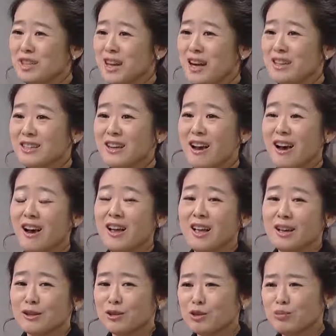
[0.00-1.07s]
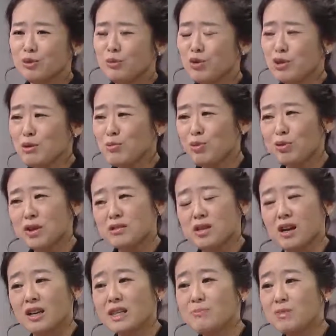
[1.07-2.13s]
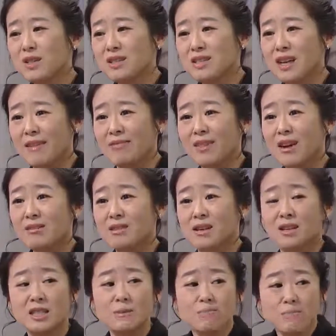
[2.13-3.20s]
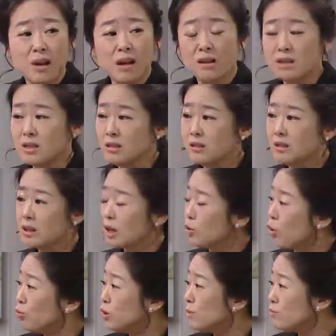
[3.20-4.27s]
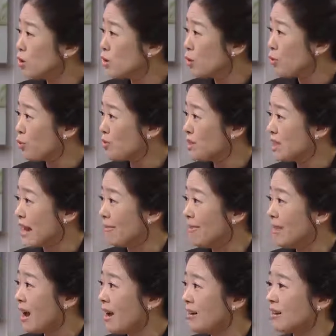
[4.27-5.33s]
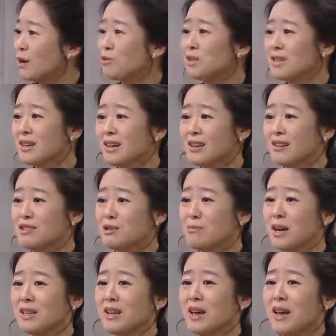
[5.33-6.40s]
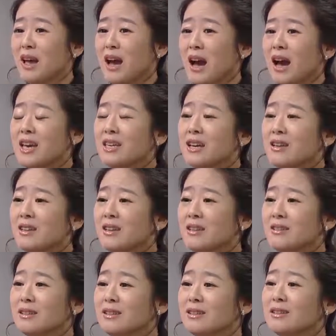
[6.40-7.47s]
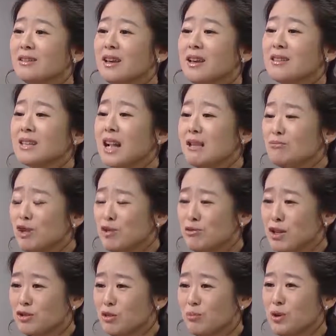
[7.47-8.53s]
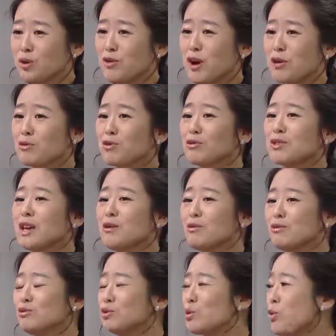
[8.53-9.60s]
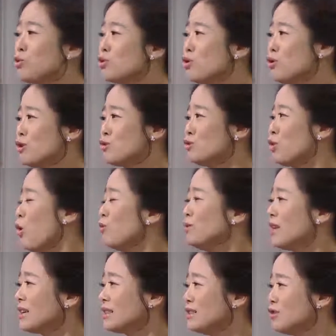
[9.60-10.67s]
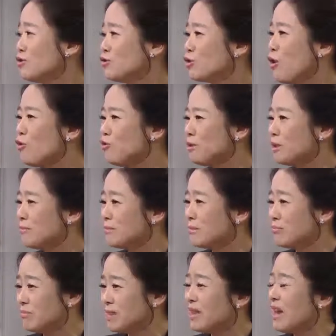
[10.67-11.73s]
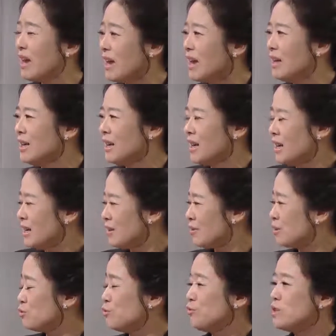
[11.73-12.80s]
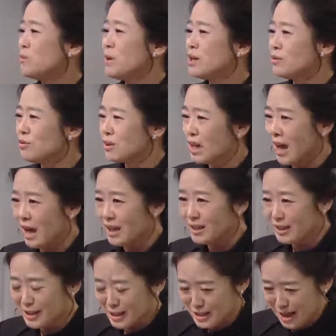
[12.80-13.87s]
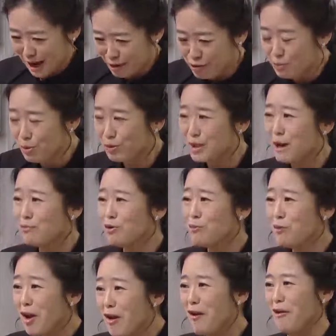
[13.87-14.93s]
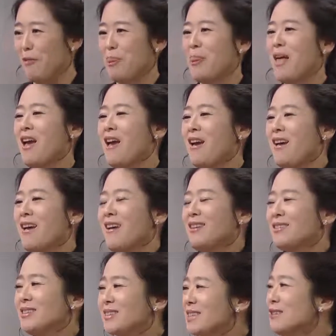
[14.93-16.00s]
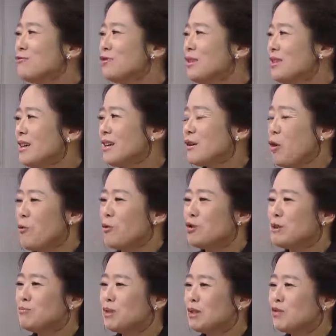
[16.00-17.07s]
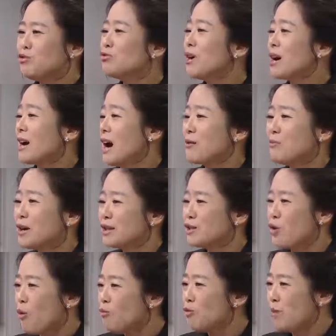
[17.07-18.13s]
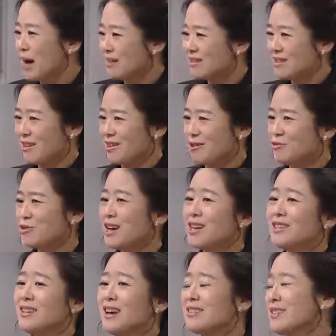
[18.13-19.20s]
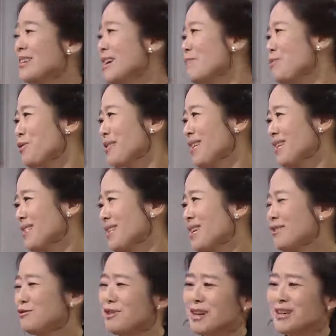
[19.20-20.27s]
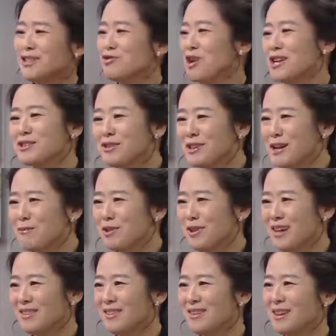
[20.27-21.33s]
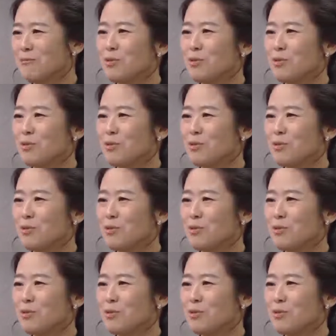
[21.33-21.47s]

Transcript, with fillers: 게 아니라 그리고 부모님 보기엔 제가 힘들 힘들지 않나? 제가 신발 신는 게 너무 힘들어 보이지 않나? 라고 생각하지만 아이한테는 그게 삶을 위해서 필요한 거고 새로운 음. 도전이고 너무나 큰 즐거움인데 음. 이렇게 좀 집에서 이렇게 아이를 이렇게 자꾸 보다 보면 특히 우리나라 어머님들이 육아 강박이 너무 많으세요. 우리 아이는 항상 행복해야 돼. 우리 아이는 좌절하면 안 돼.